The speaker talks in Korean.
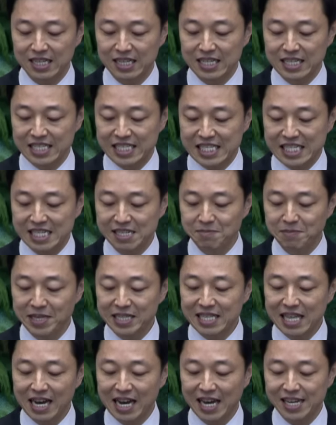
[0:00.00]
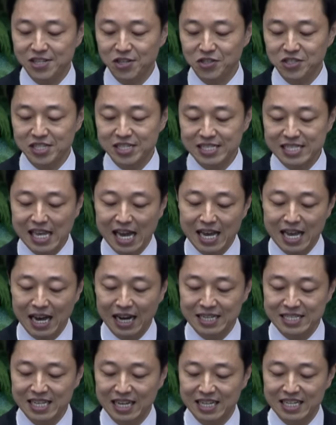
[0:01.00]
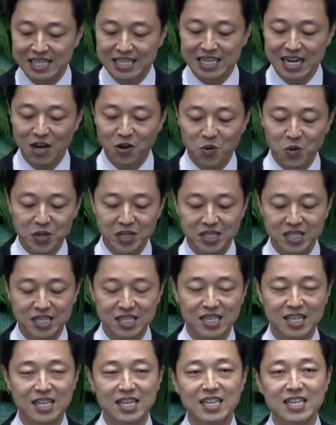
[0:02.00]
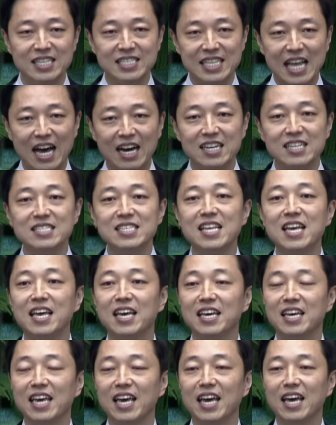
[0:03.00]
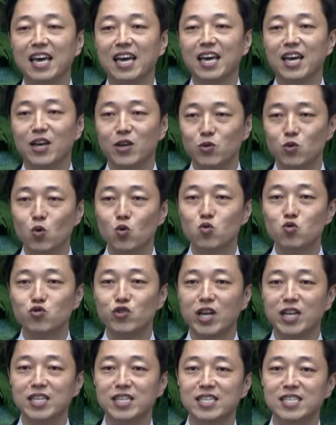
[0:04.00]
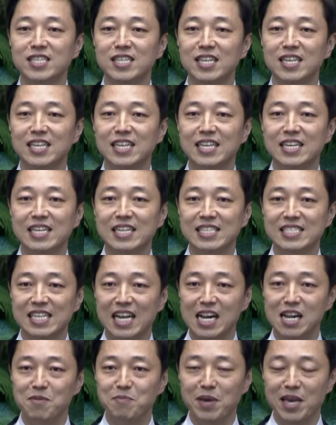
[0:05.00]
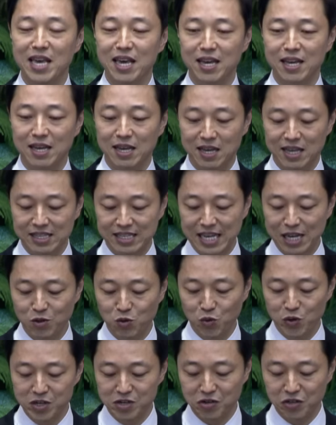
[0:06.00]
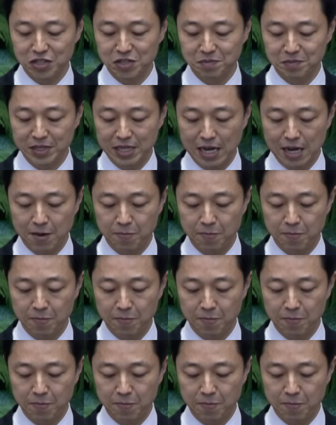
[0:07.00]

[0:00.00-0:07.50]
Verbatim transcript: 지금 이 땅에서는 타향살이를 하고 있는 나그네에게 요구되는 삶의 태도일 것입니다.